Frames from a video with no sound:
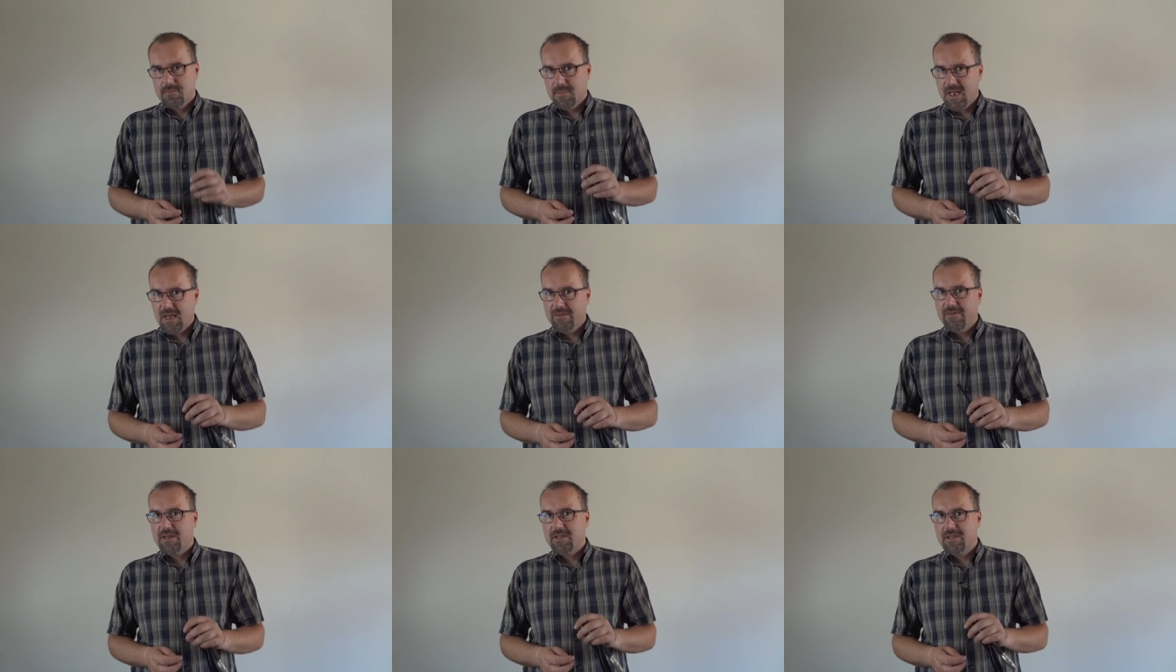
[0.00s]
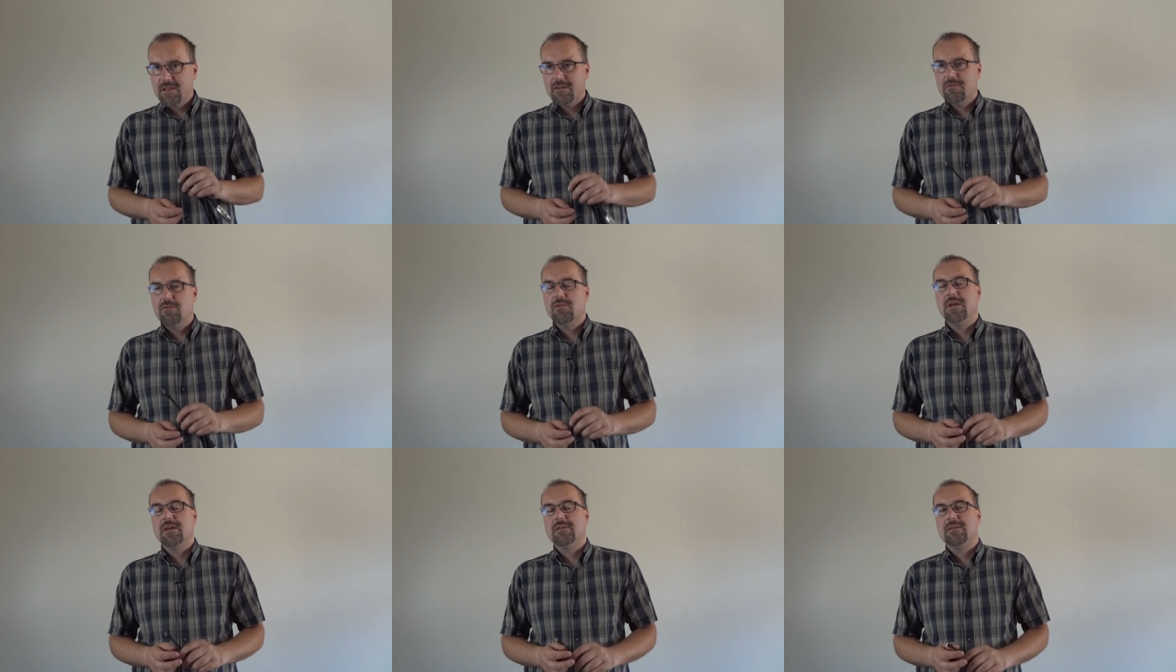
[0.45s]
nawet
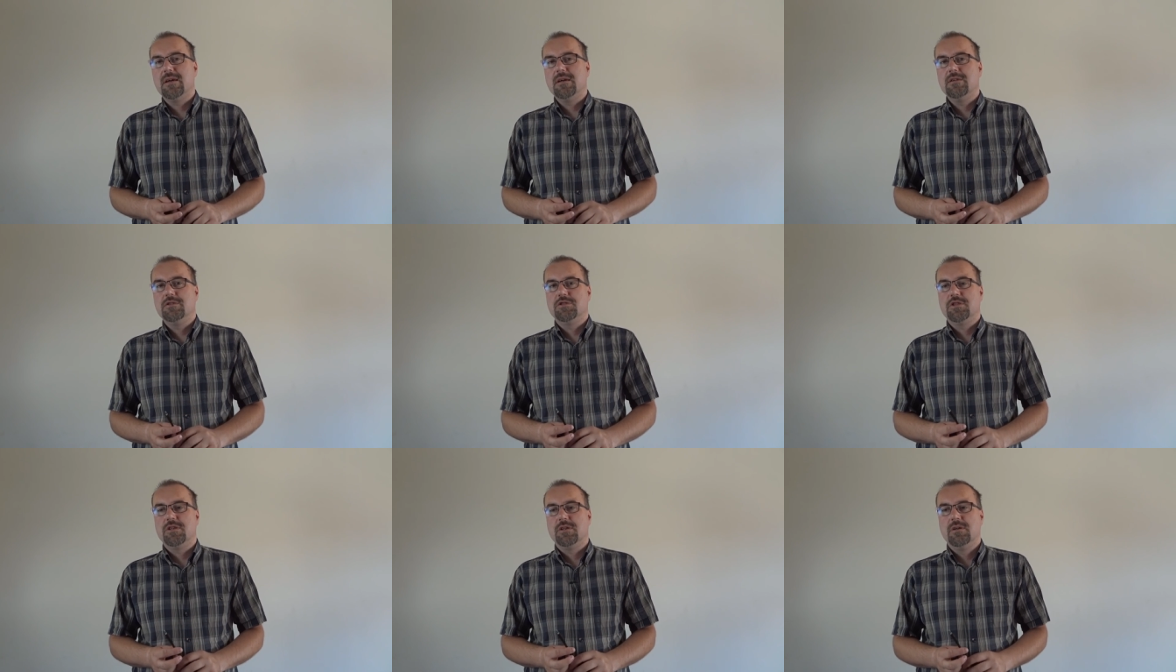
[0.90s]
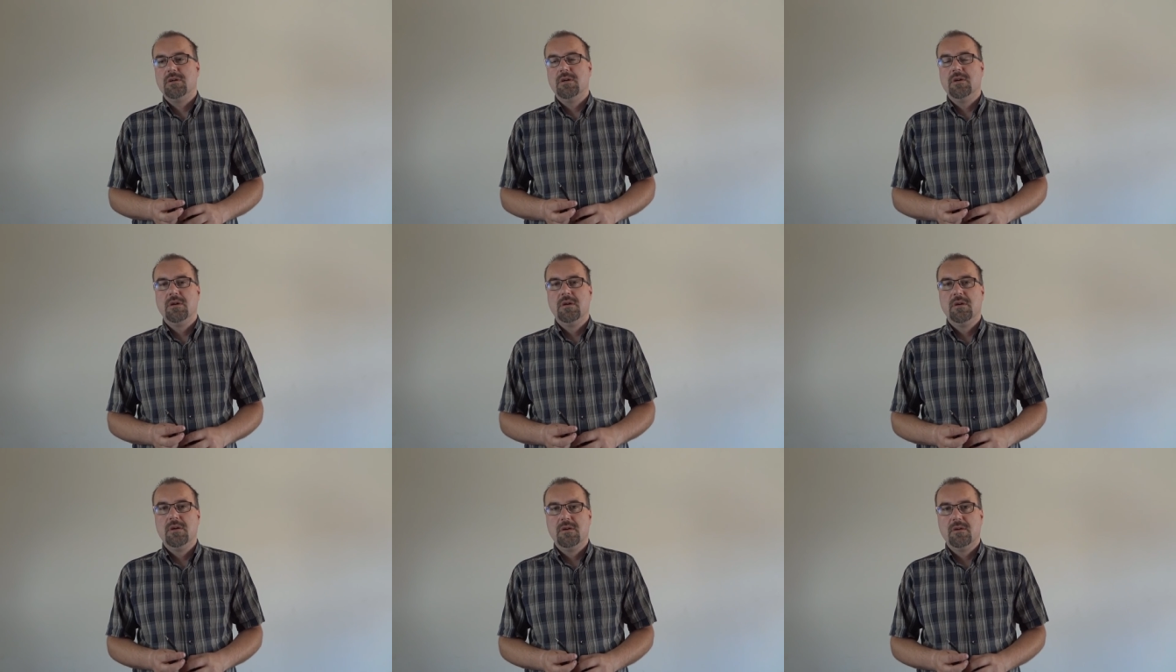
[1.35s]
niektóre tańsze
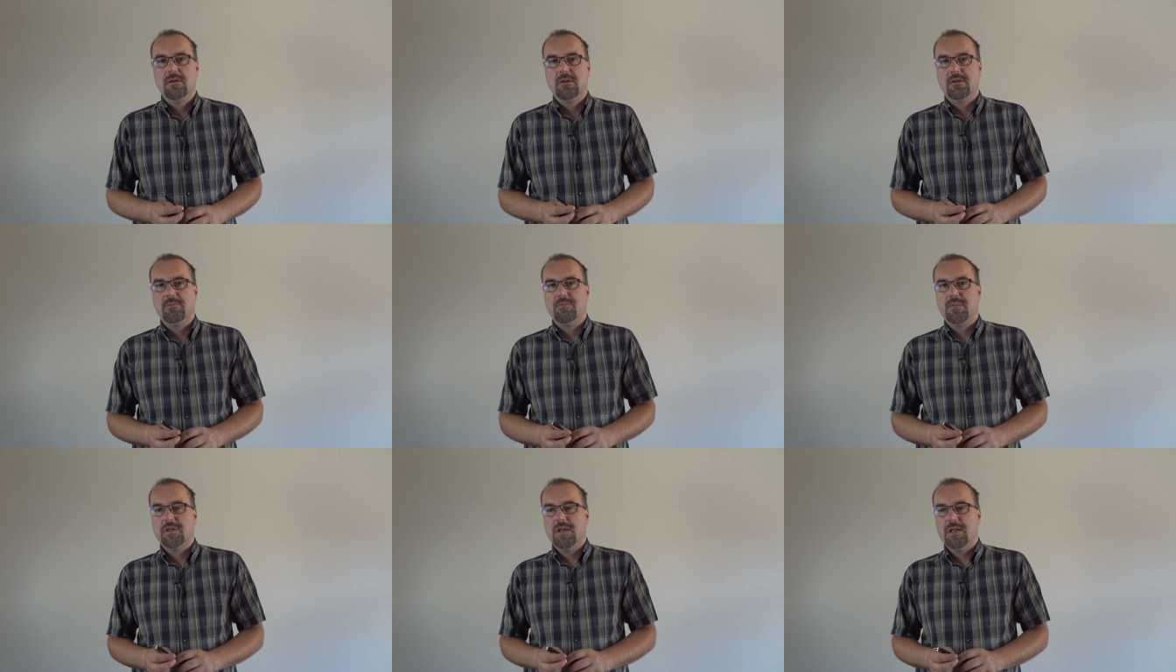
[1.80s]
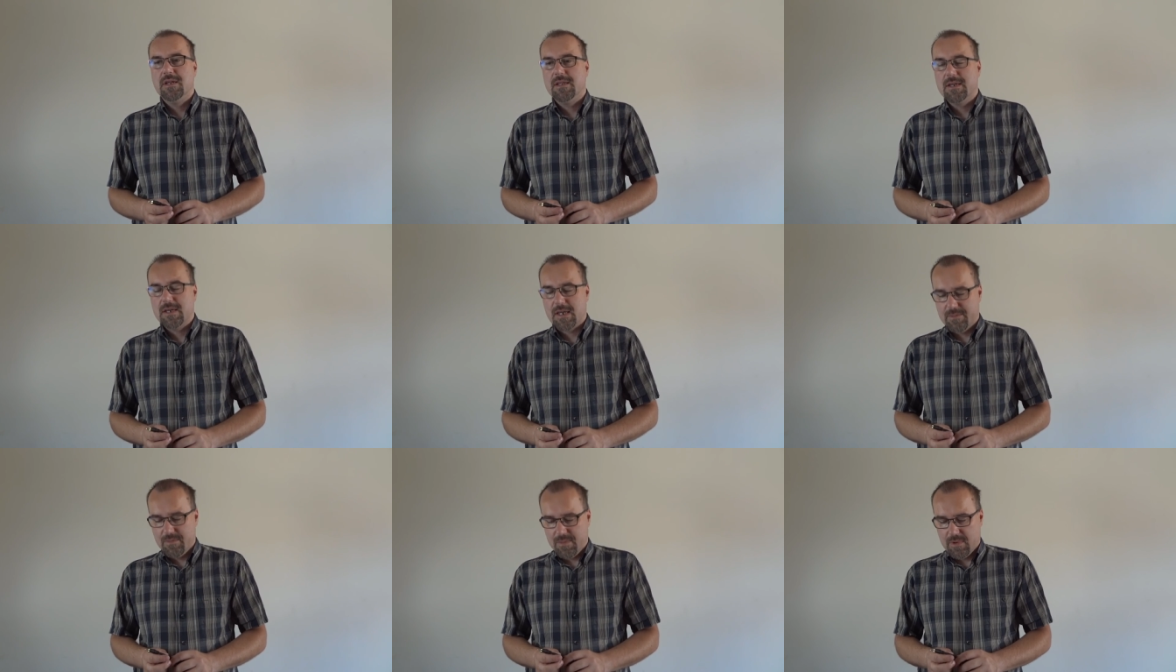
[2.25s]
e, modele,
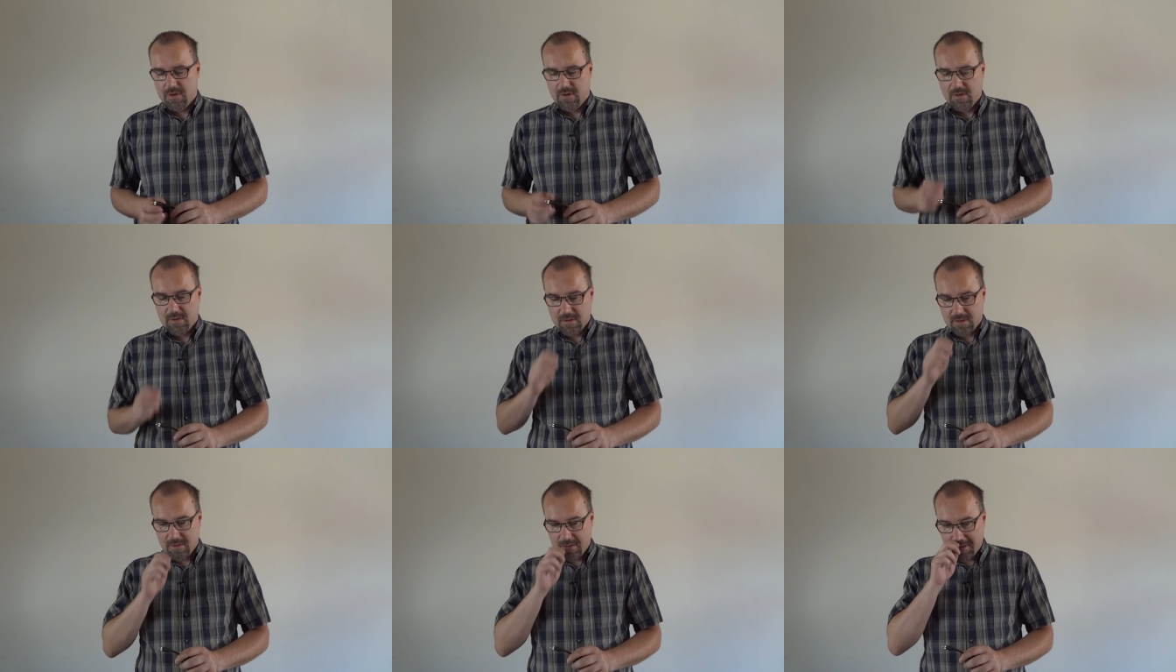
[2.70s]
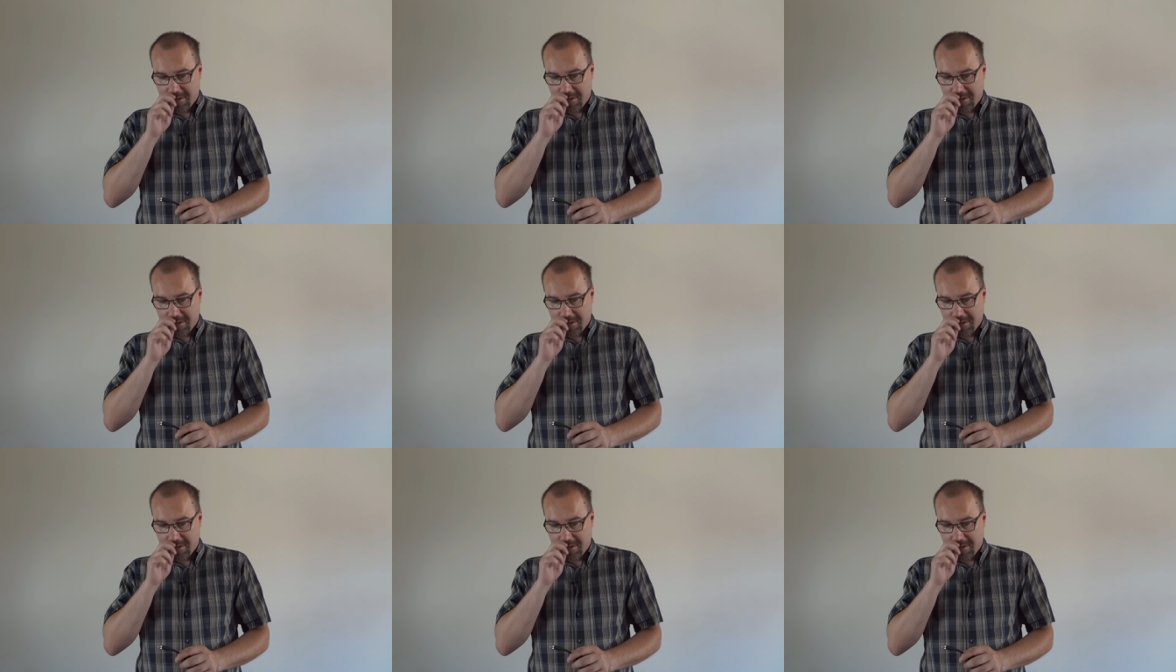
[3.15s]
takie po